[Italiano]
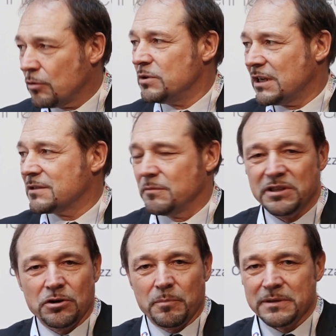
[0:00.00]
comunicazione
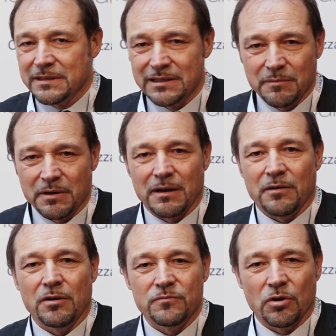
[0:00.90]
medico-paziente, ma
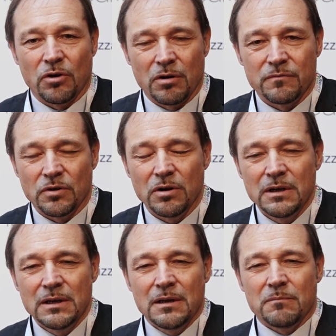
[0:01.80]
ovvio, ovvio,
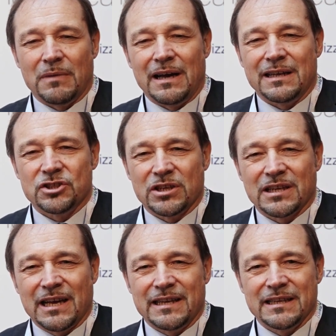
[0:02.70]
ma
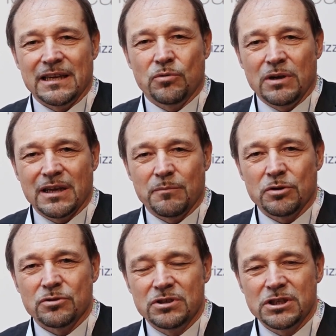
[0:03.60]
cercare anche in qualche
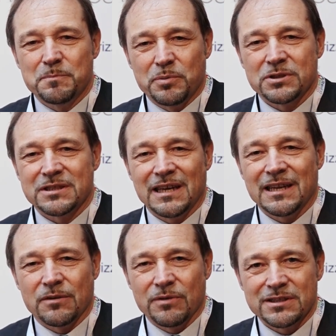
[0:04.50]
modo di
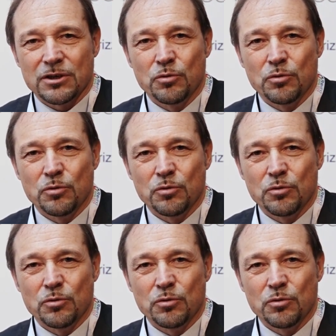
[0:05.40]
spostare questa